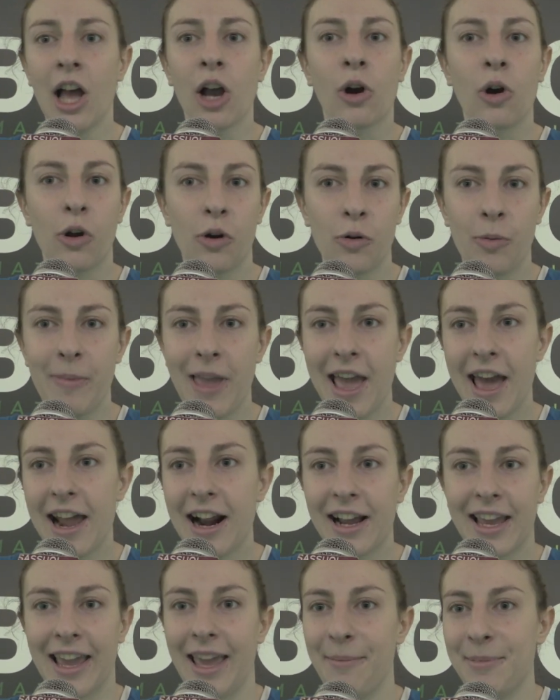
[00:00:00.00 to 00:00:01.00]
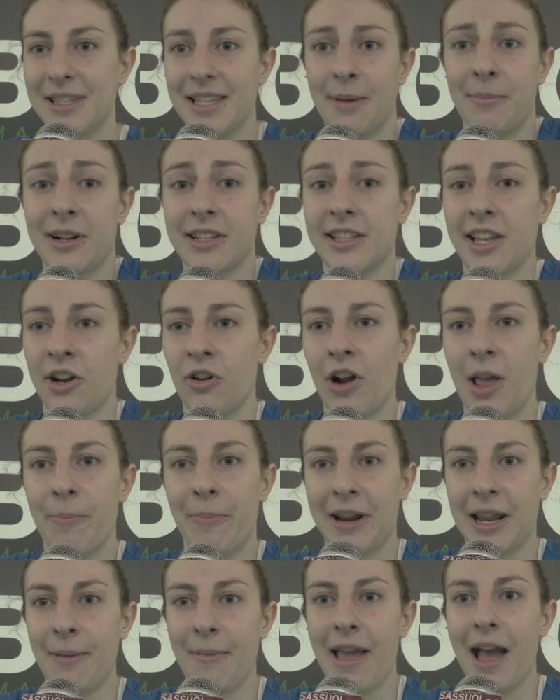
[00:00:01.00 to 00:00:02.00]
con Rubiera che mi sembra siano le
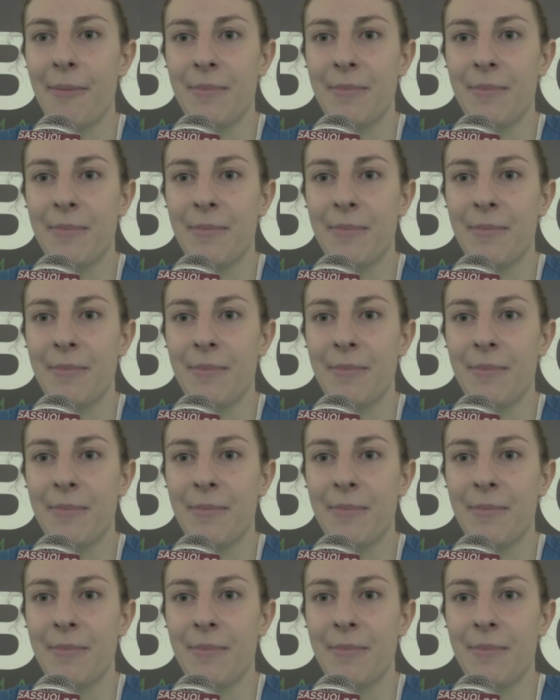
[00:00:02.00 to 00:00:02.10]
prime,